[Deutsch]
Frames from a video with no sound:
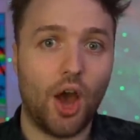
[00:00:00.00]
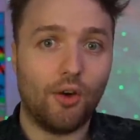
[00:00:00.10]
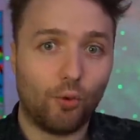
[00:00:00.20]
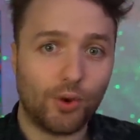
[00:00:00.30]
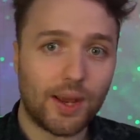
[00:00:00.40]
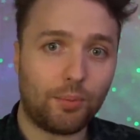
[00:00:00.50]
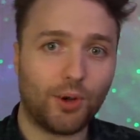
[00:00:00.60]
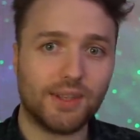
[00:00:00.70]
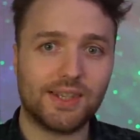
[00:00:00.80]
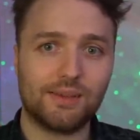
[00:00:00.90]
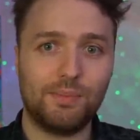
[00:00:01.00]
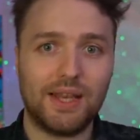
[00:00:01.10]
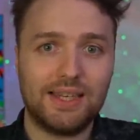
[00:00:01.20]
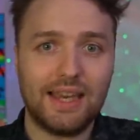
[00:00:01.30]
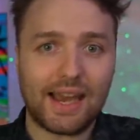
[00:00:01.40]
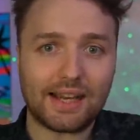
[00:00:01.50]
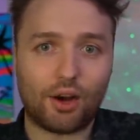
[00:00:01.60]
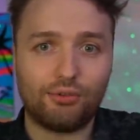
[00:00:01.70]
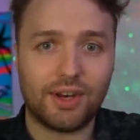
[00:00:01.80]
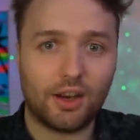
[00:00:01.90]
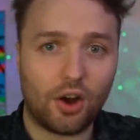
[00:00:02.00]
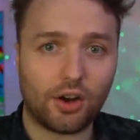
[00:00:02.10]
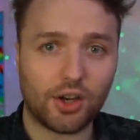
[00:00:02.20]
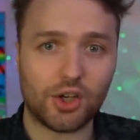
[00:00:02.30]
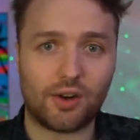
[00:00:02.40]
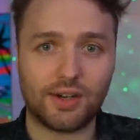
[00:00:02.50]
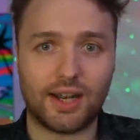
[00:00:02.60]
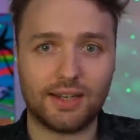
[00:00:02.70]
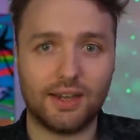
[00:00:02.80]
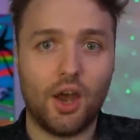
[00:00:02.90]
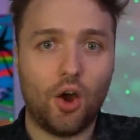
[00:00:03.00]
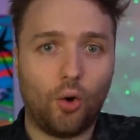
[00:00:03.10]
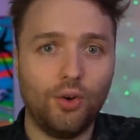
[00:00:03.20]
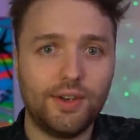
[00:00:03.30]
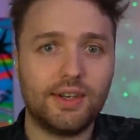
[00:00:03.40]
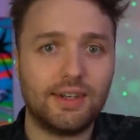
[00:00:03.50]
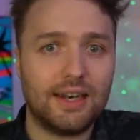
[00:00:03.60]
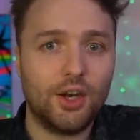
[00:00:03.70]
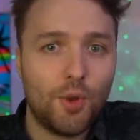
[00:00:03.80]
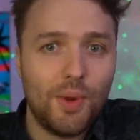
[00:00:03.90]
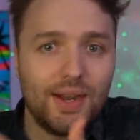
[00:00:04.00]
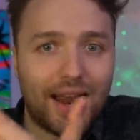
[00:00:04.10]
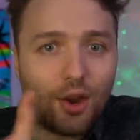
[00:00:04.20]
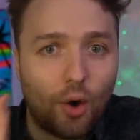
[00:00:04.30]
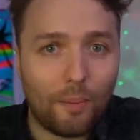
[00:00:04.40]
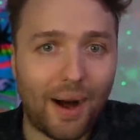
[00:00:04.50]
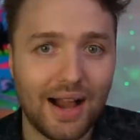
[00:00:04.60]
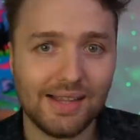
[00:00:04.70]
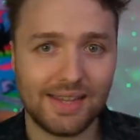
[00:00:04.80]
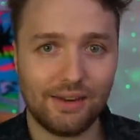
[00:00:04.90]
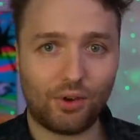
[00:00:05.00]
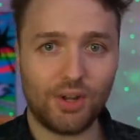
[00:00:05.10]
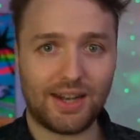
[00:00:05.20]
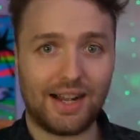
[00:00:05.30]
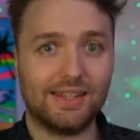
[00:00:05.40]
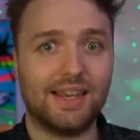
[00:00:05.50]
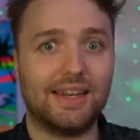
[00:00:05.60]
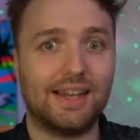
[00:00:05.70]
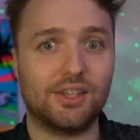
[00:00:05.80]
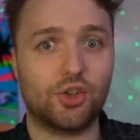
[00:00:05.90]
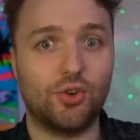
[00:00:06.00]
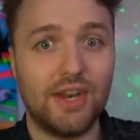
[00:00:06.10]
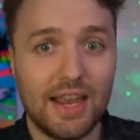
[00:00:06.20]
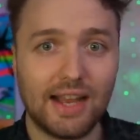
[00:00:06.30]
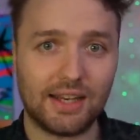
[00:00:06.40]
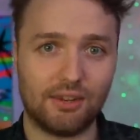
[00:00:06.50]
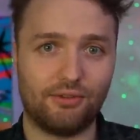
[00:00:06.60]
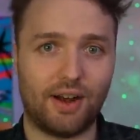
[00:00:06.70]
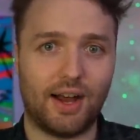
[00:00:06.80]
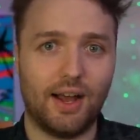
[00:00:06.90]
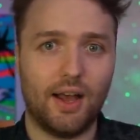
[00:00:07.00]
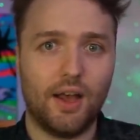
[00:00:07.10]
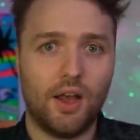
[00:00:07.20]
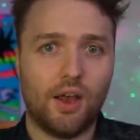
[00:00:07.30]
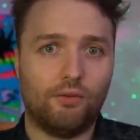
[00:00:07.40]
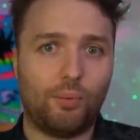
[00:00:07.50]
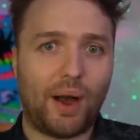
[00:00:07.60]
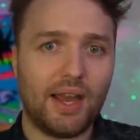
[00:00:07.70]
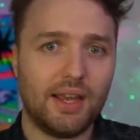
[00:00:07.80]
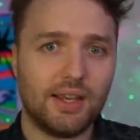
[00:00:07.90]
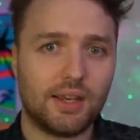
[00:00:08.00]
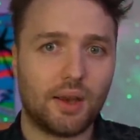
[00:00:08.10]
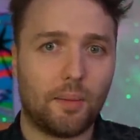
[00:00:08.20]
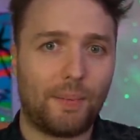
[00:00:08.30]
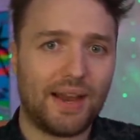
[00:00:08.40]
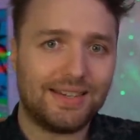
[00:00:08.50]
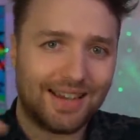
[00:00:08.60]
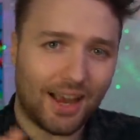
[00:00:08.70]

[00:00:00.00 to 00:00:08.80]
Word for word: wo der Polizist mir direkt auf den Kork geschaut hat und den Lümmel dann nochmal sehen wollte, als der Test schon negativ war wobei ich bei der